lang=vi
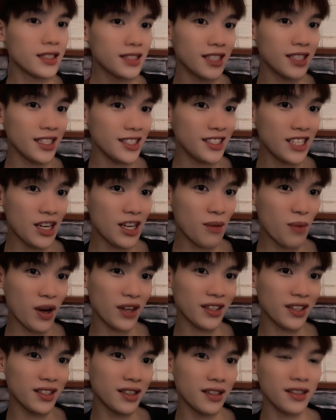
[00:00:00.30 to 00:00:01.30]
Xin chào mọi
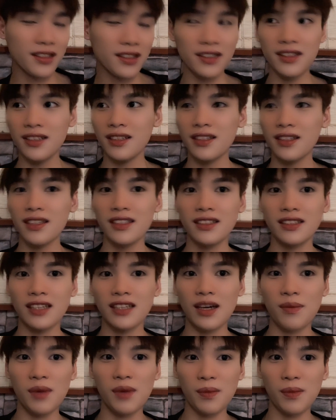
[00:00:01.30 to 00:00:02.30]
người,
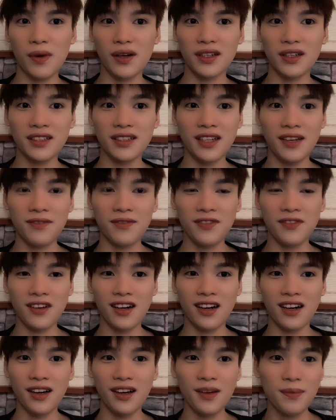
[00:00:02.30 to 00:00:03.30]
chào mừng mọi người đến
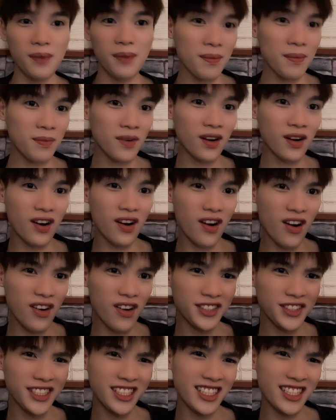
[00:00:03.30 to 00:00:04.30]
với
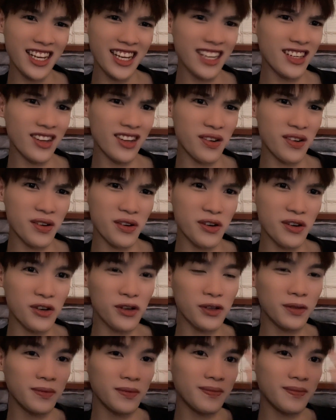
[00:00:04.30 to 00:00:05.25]
Popcorn Channel